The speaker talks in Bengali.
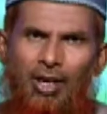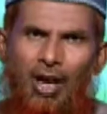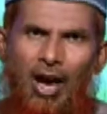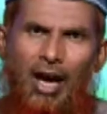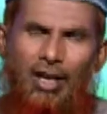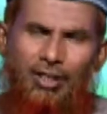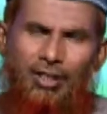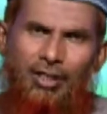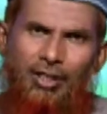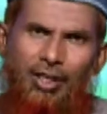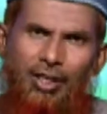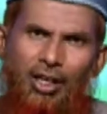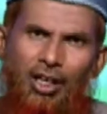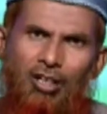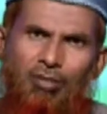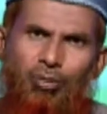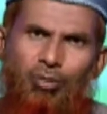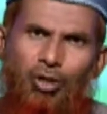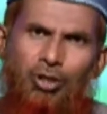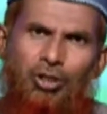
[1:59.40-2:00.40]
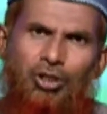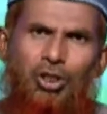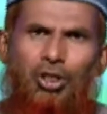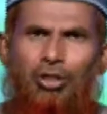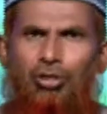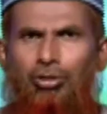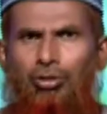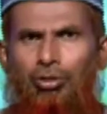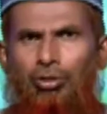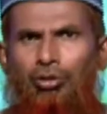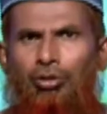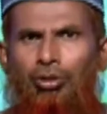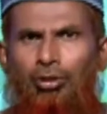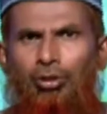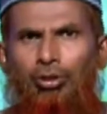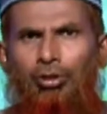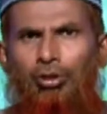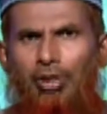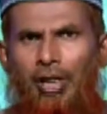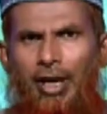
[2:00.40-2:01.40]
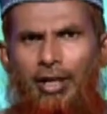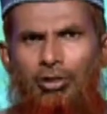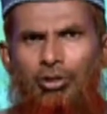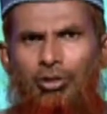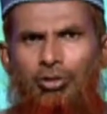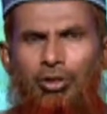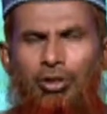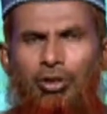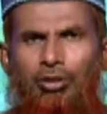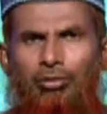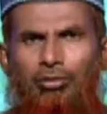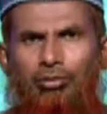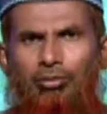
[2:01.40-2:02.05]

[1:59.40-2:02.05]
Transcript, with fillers: আর এই বৈশিষ্ট্যগুলো একজন